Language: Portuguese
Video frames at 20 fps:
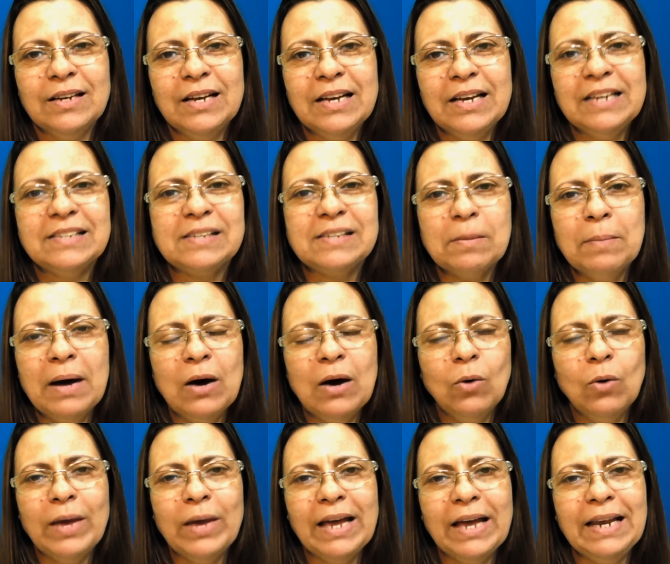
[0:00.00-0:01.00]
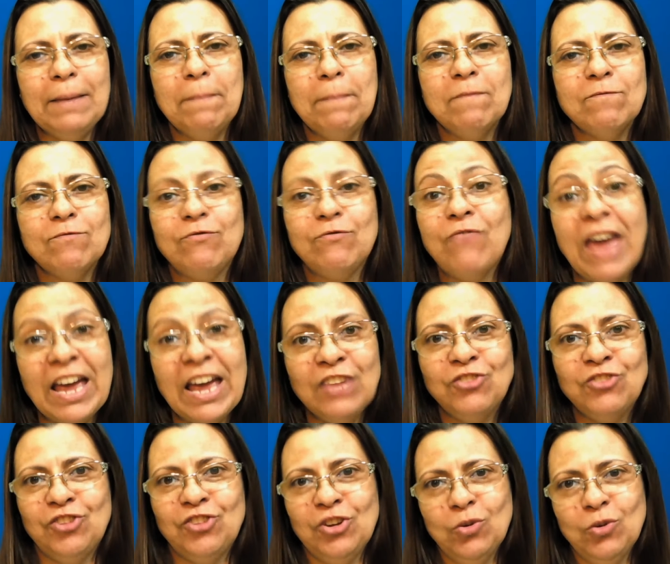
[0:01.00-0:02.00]
E Simão, ele
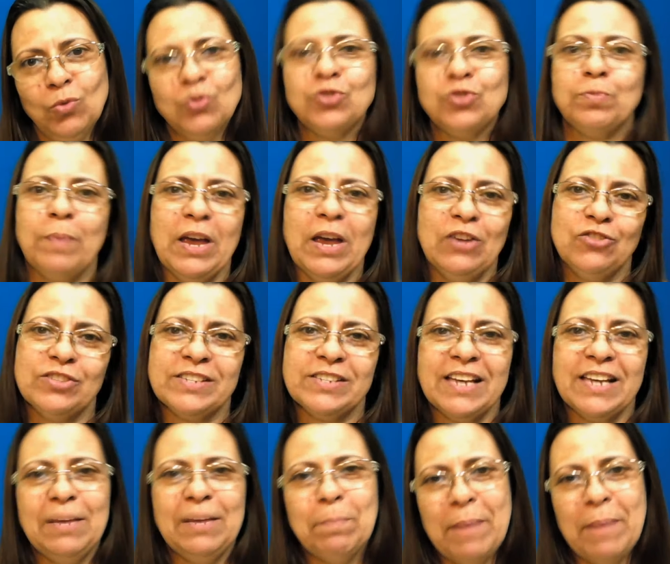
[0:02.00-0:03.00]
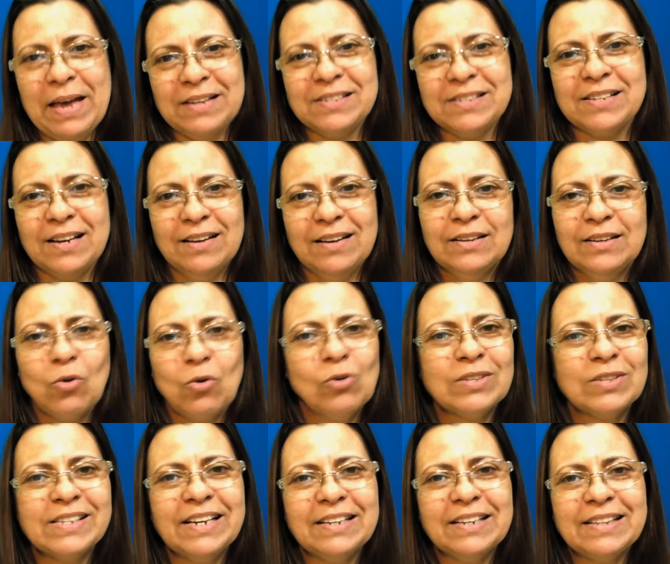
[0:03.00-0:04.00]
vende os peixes que ele pesca. Com
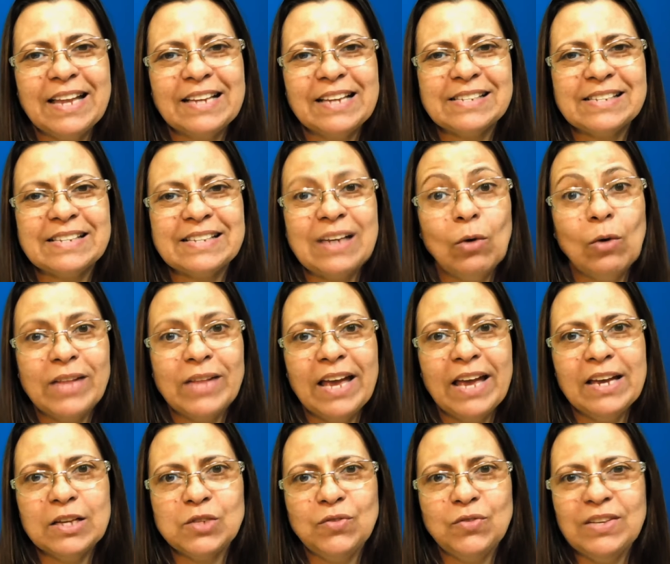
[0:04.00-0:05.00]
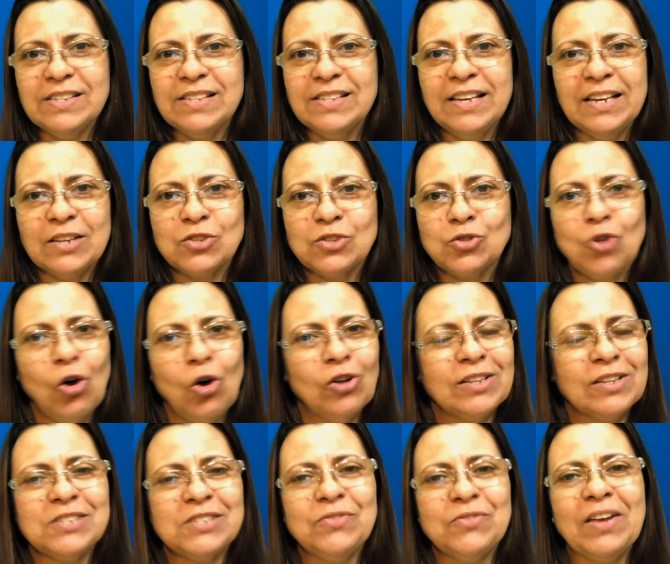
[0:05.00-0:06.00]
certeza as aldeias vizinhas
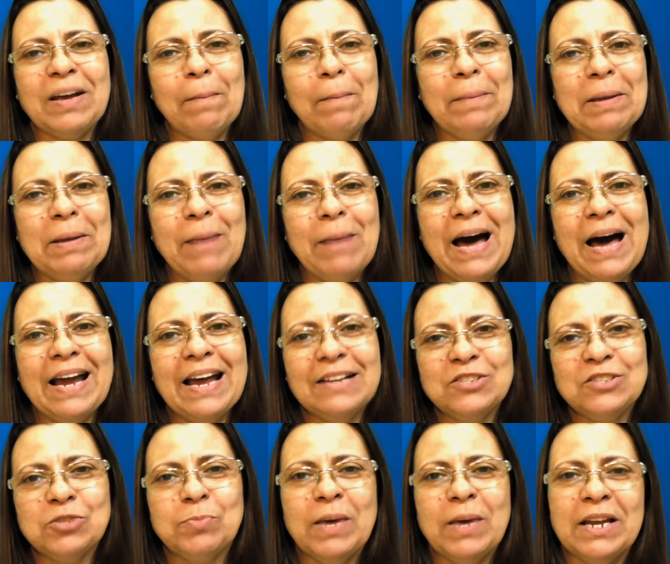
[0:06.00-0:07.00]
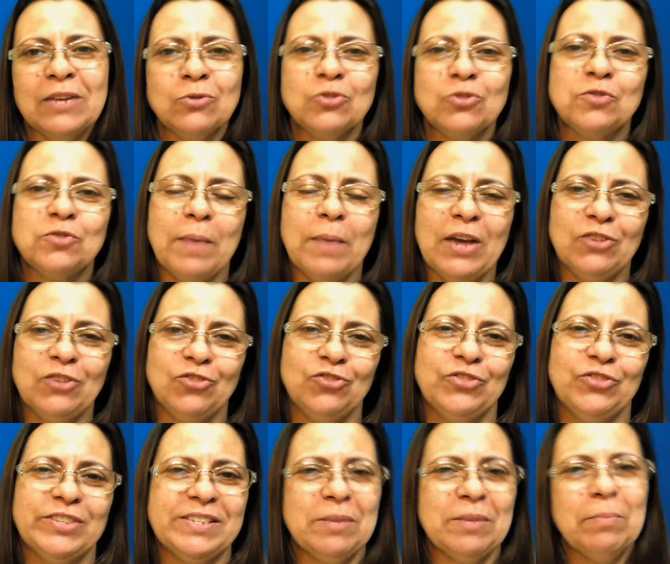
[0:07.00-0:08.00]
todas ficam preparadas esperando os peixes
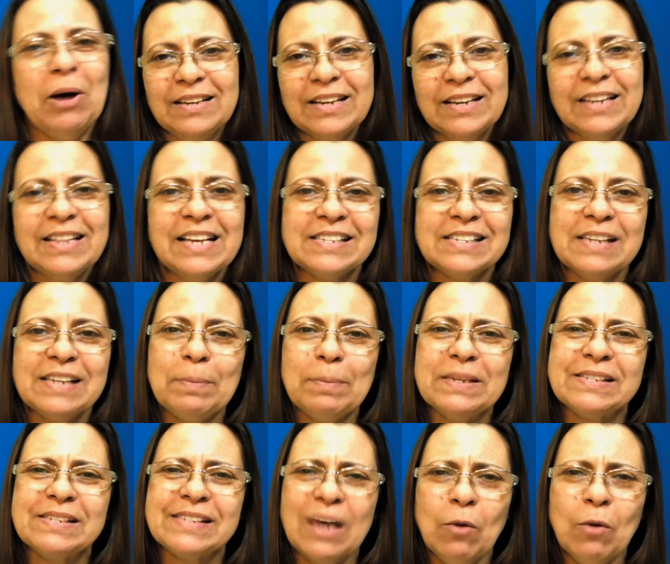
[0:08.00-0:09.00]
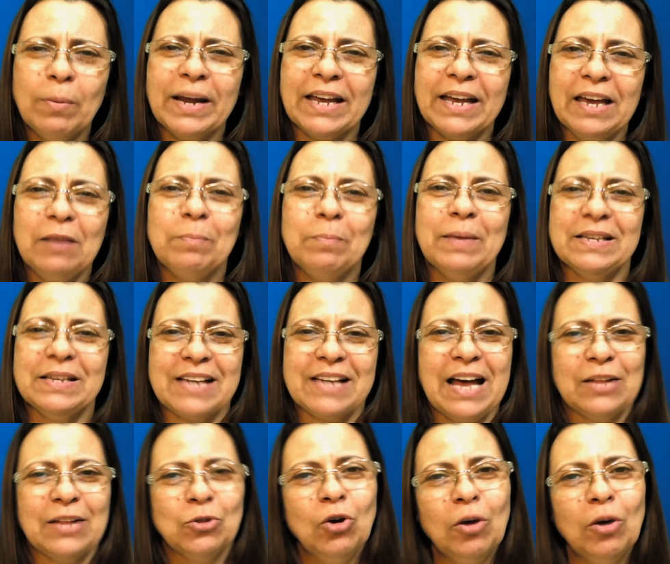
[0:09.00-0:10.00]
de Simão. Que decepção para aquele
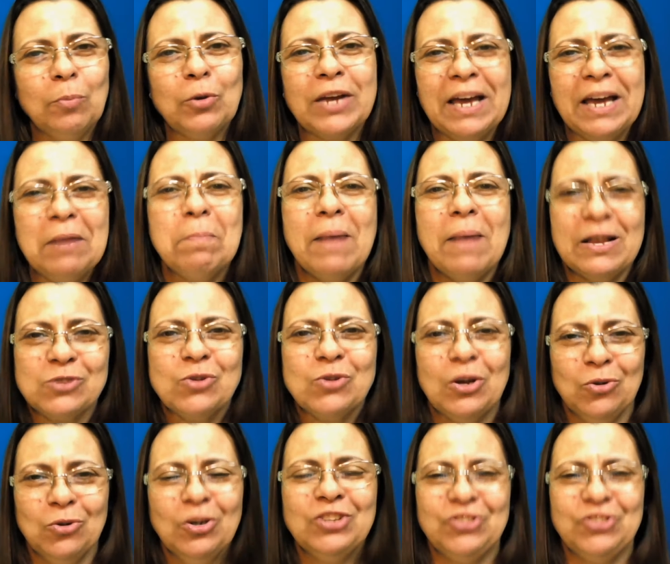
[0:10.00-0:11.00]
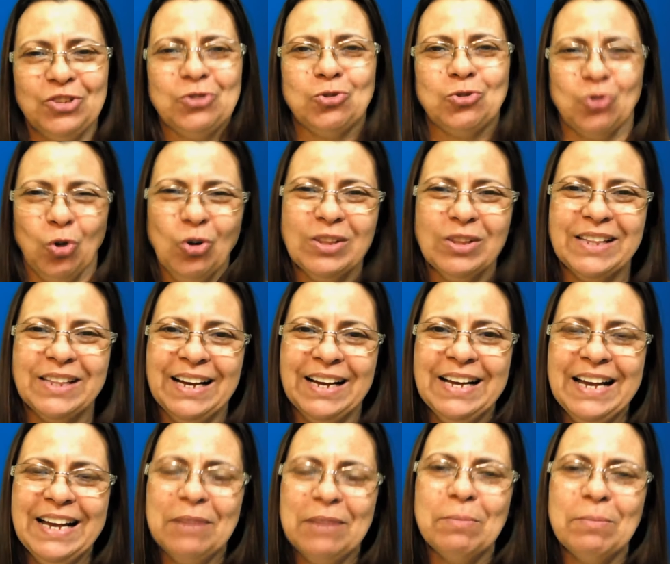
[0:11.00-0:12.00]
pescador, porque ele passou a noite toda.
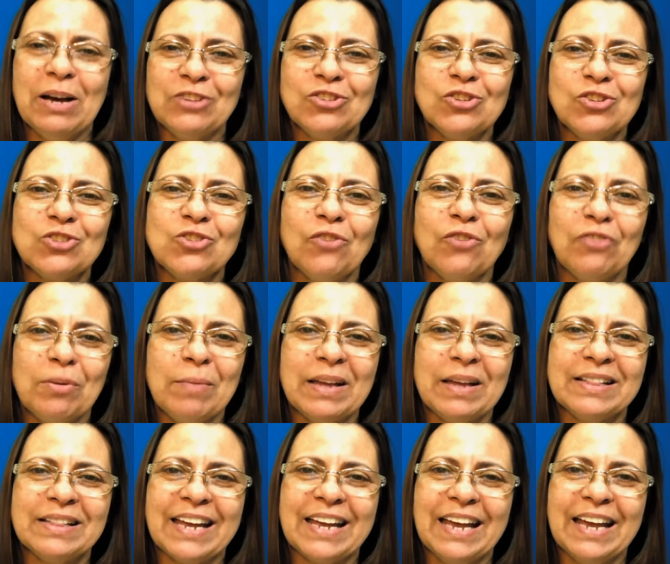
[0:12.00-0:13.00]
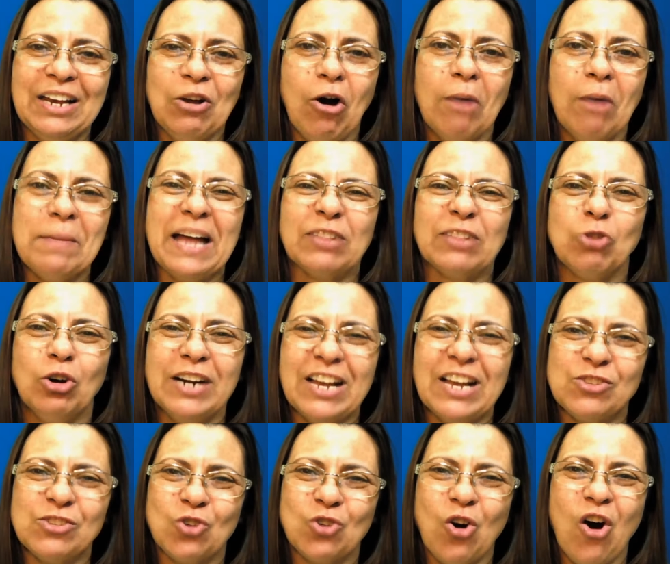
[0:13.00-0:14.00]
Imagina o sofrimento daquele homem, a dor
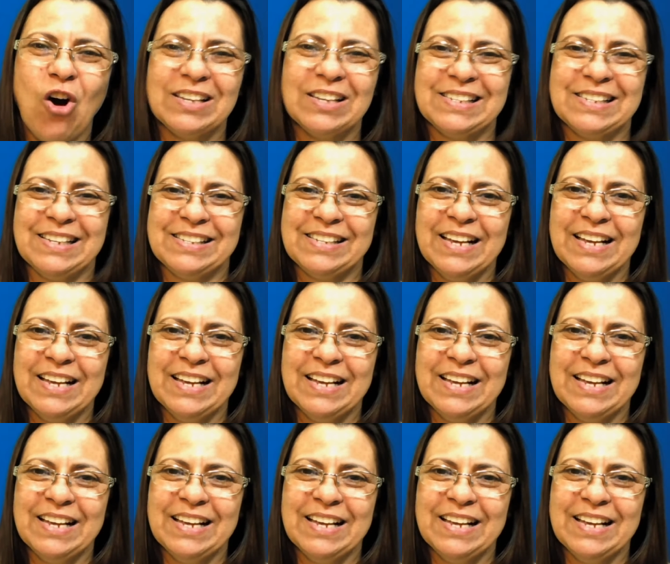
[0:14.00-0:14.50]
nas costas,